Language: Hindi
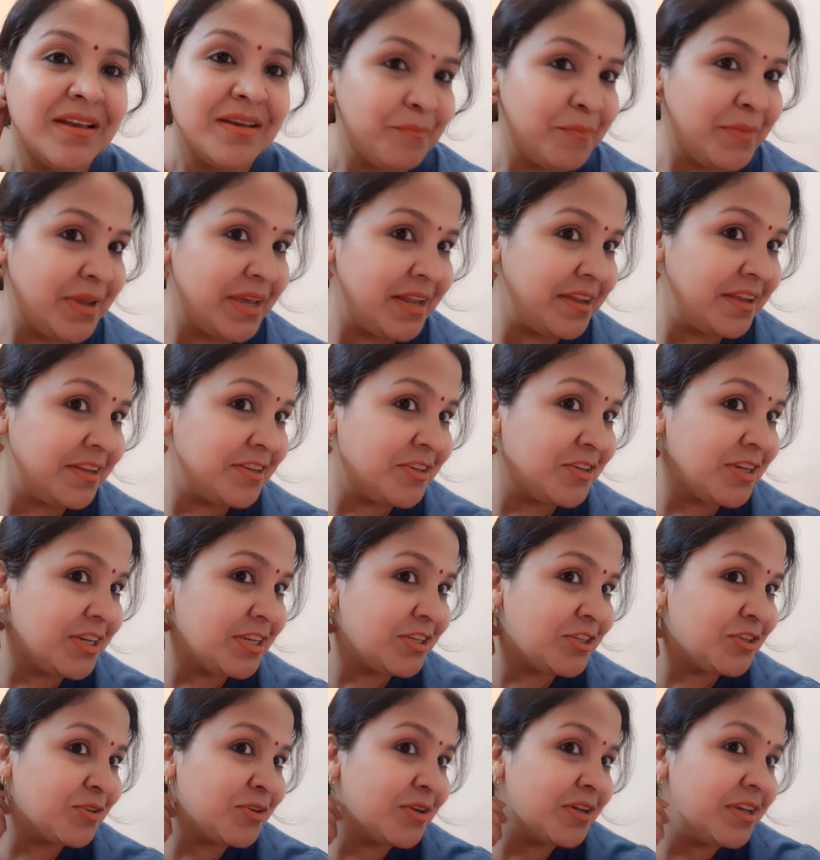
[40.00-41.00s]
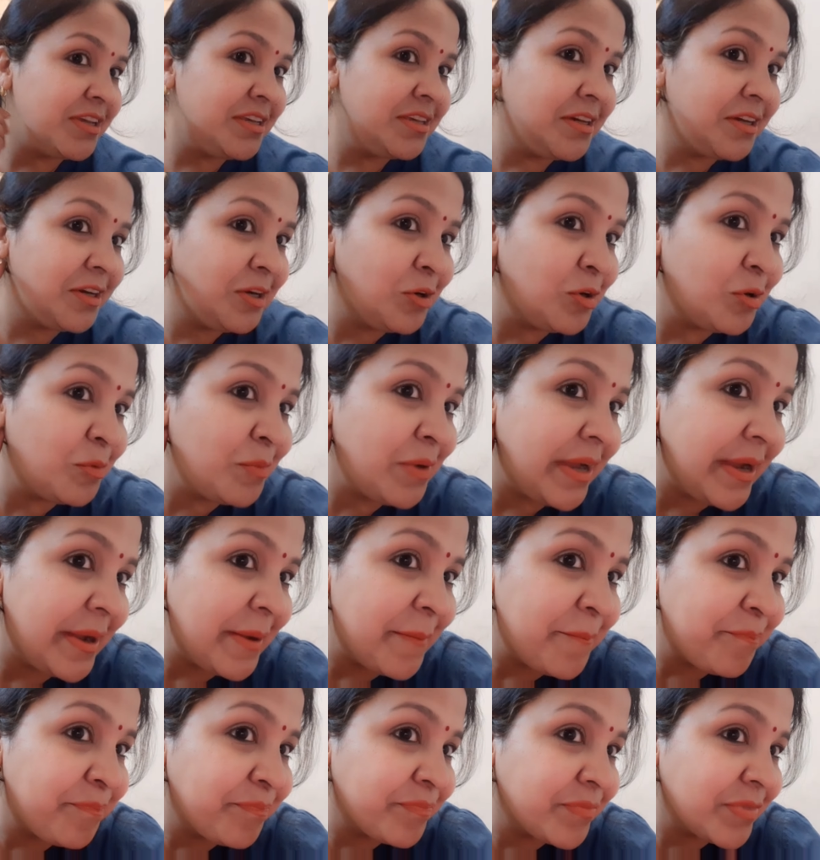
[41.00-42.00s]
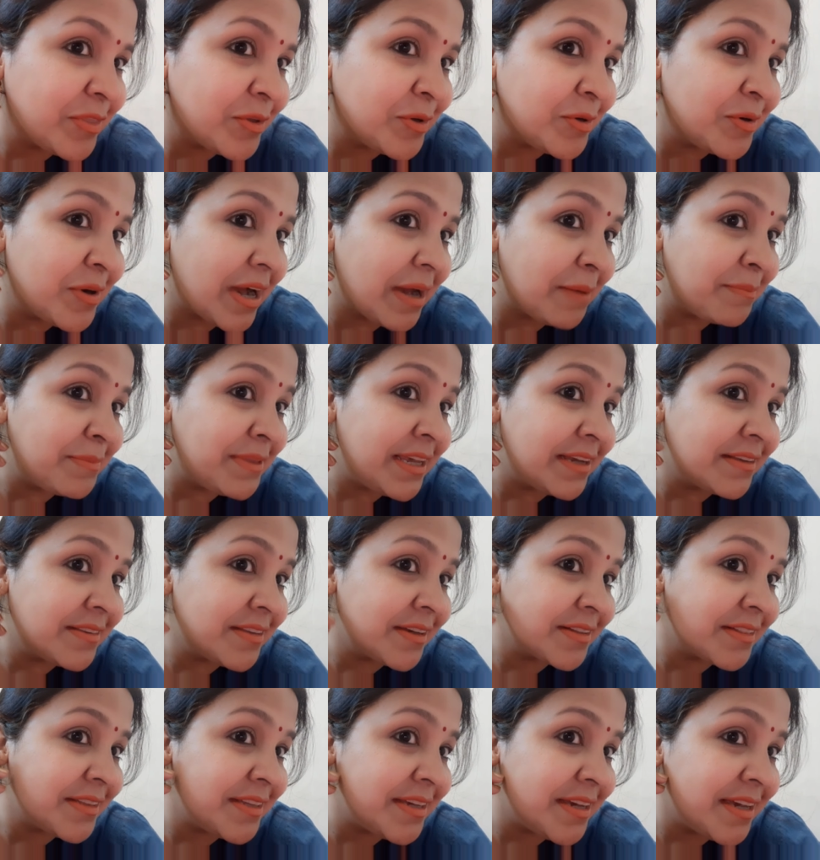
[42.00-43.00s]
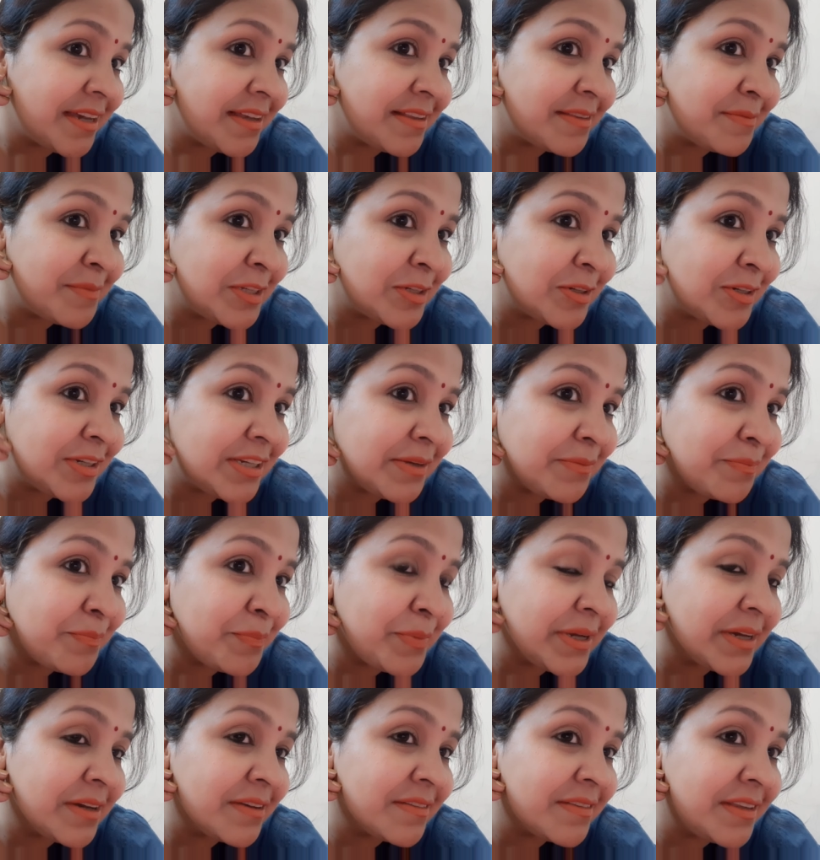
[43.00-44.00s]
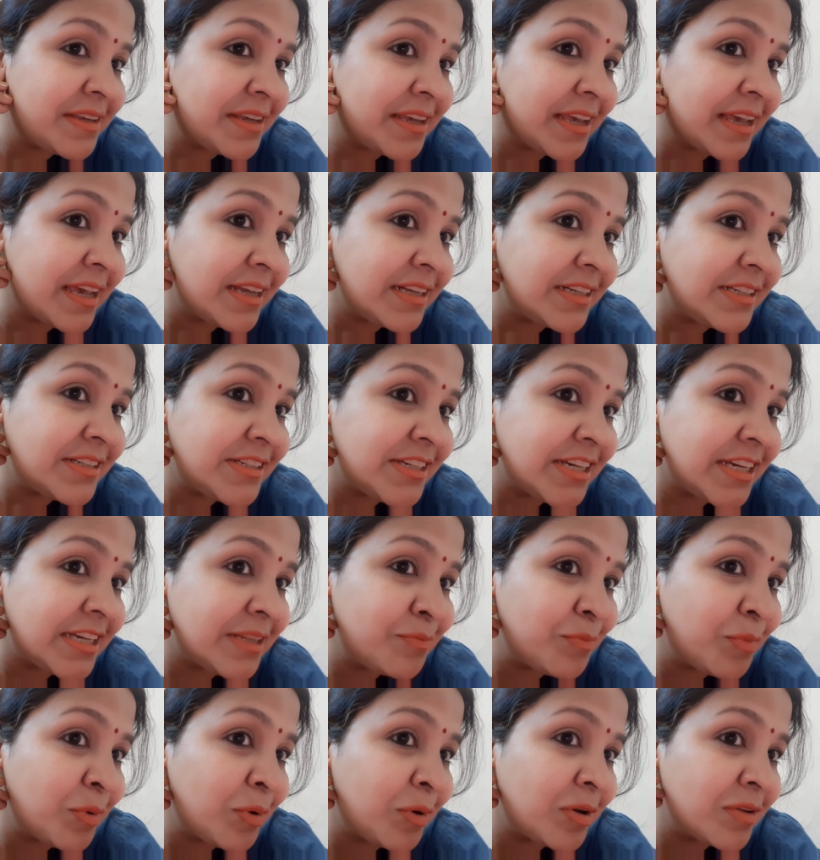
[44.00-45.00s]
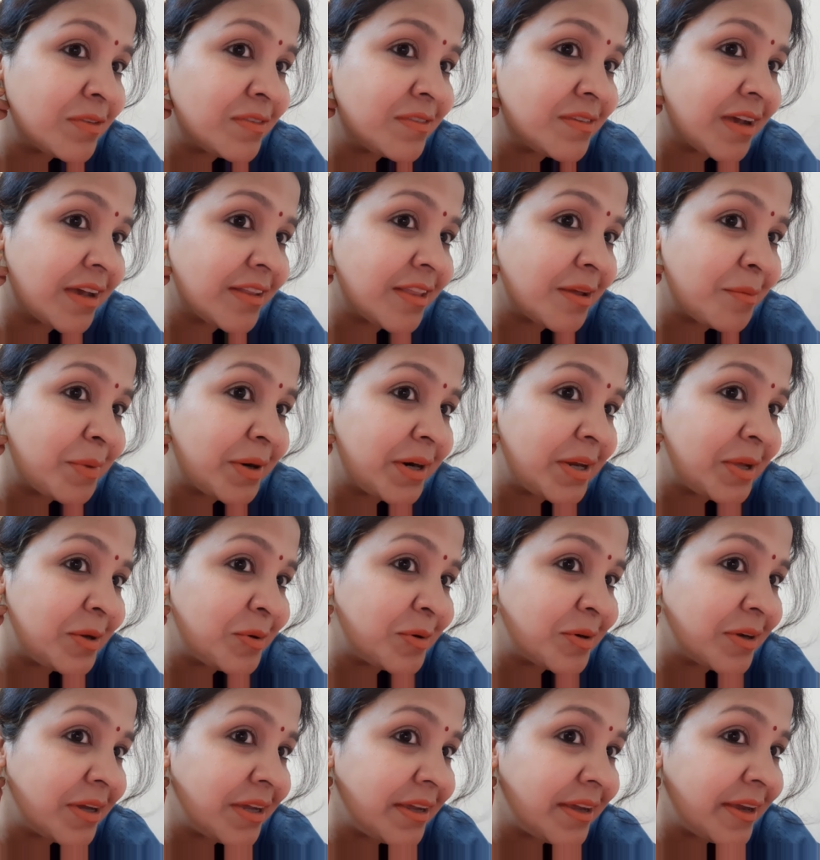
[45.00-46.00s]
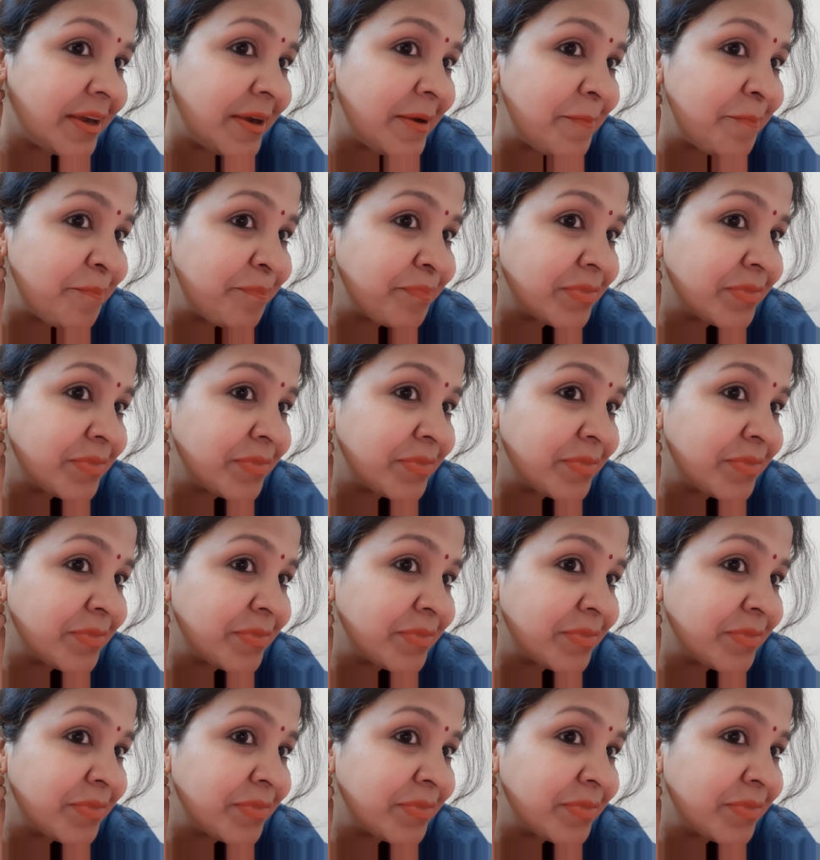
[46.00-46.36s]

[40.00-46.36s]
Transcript: मेरे जो ये जो ईयर लोब है तो आप देख सकते हैं इसमें जो ये पियर्सिंग है छेद बहुत ज़्यादा बड़े हो गए हैं